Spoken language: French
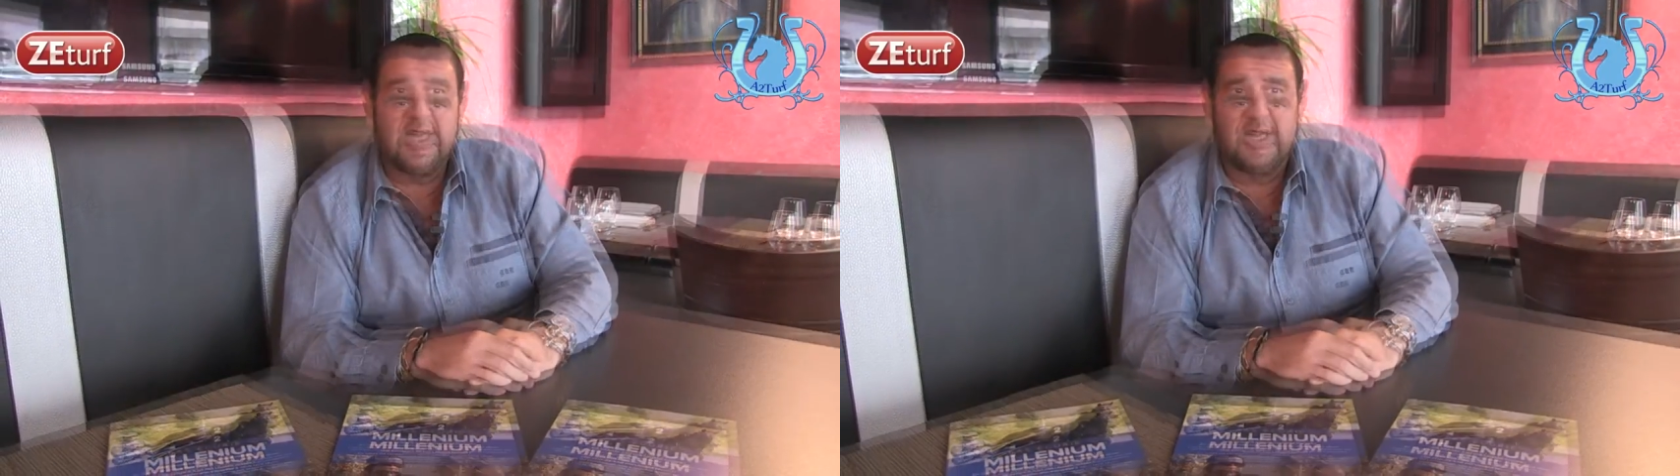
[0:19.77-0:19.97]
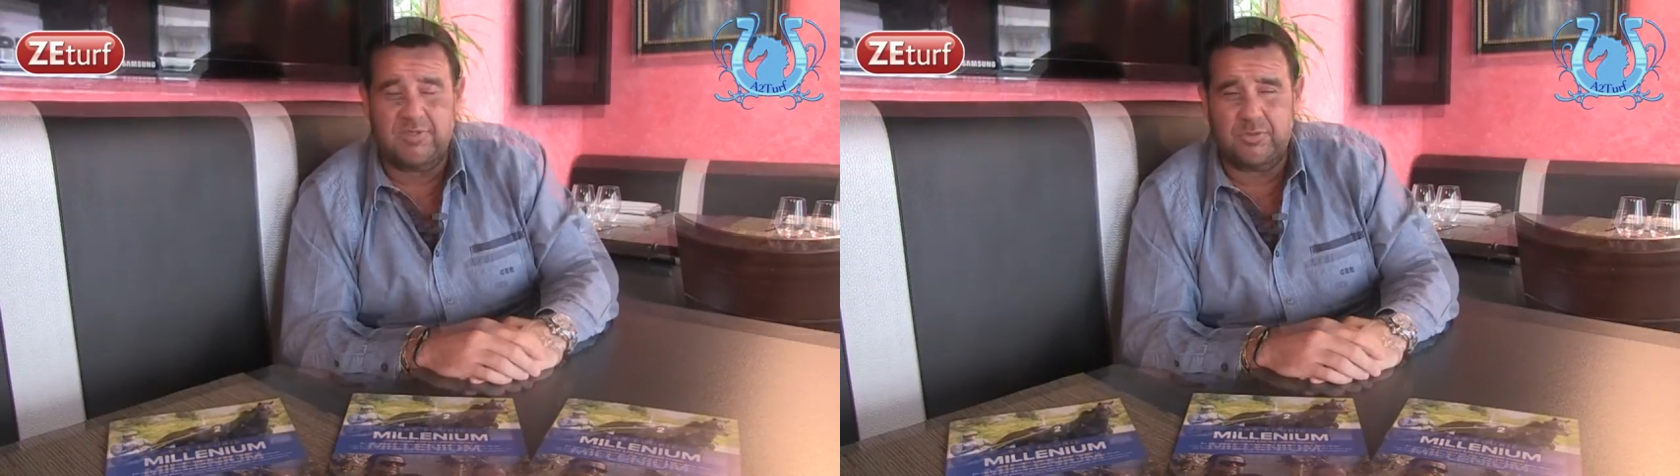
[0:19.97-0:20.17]

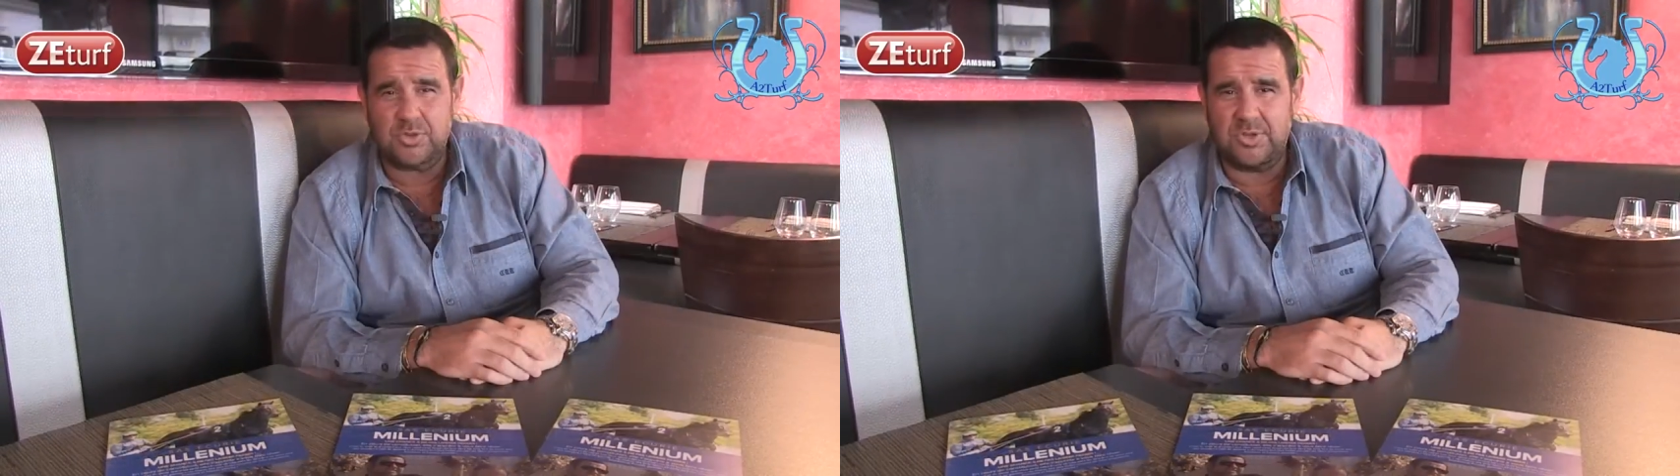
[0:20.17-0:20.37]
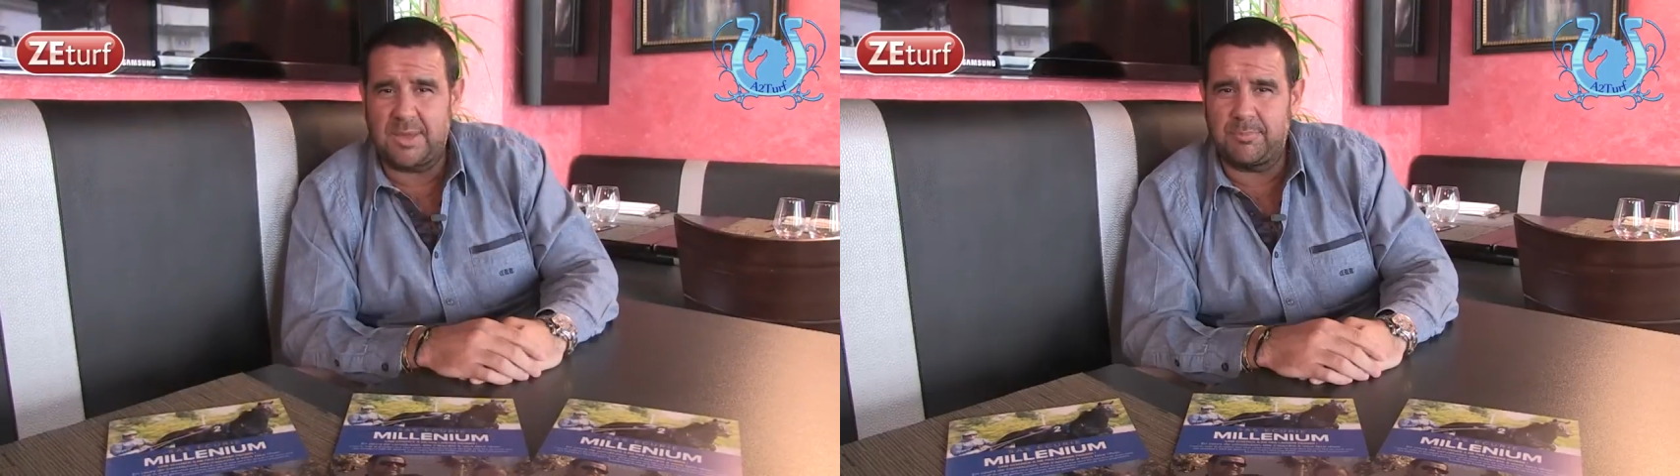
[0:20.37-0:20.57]
Elle va
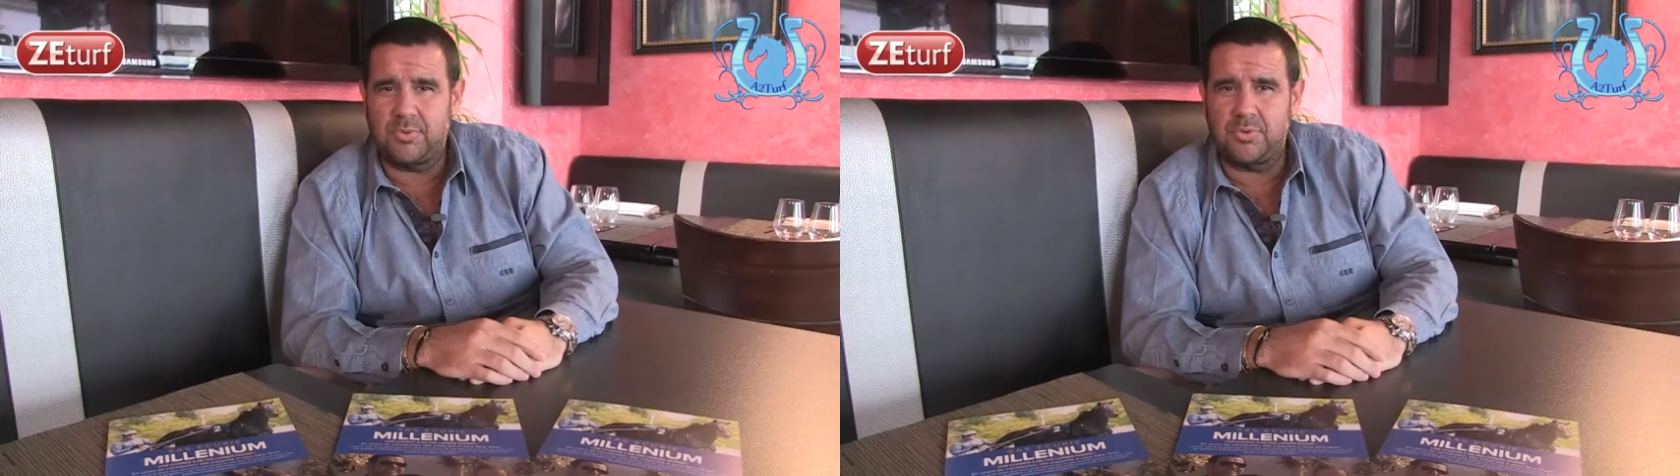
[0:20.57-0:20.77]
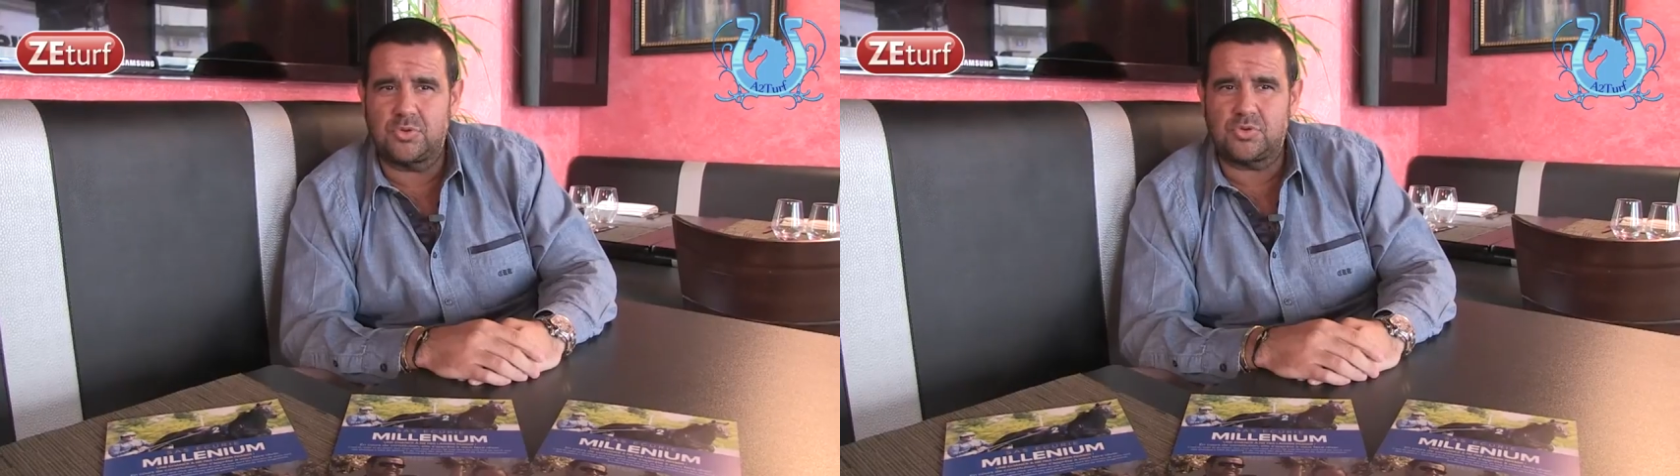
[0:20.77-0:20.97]
fonctionner un peu
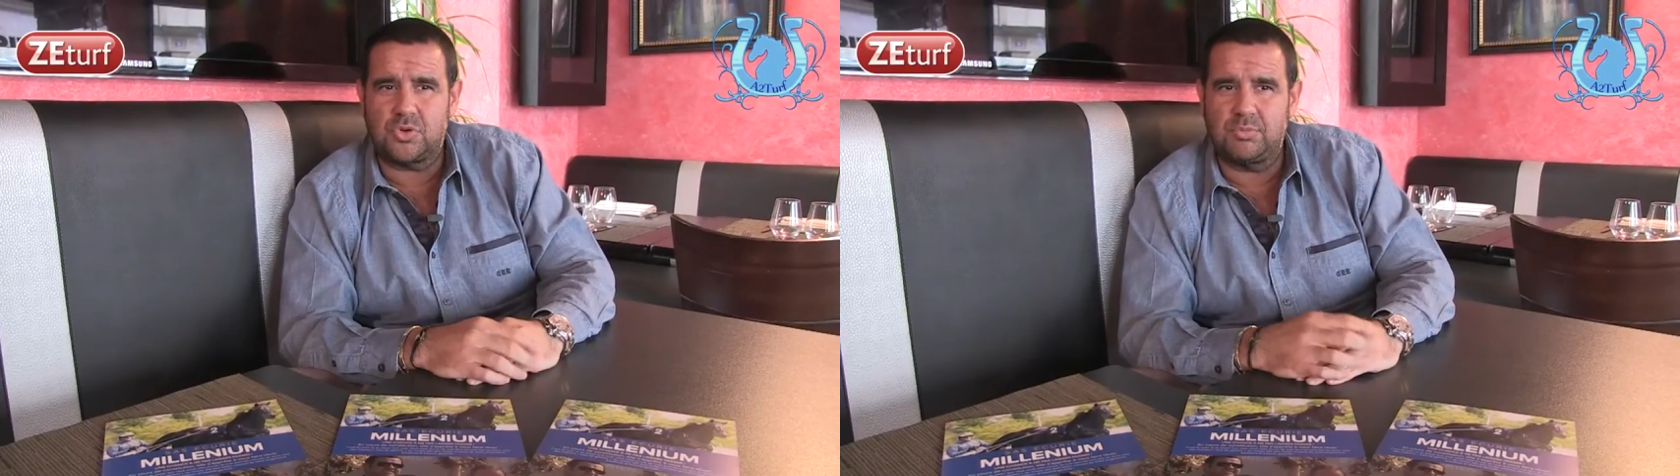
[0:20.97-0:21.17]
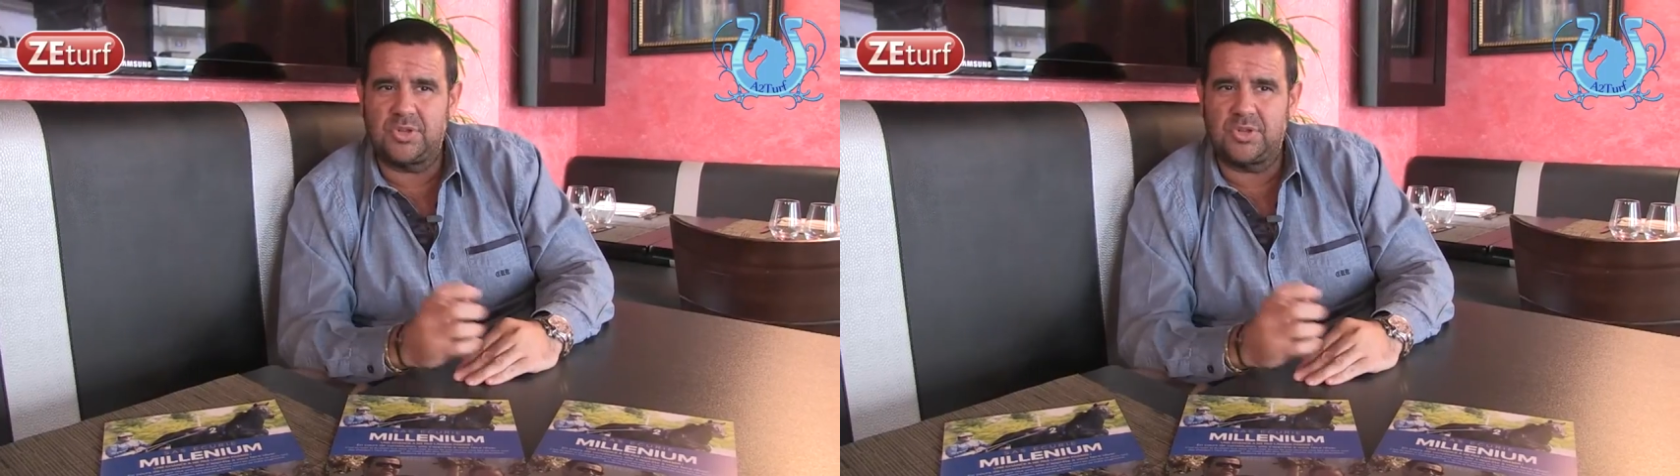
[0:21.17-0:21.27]
euh, sur le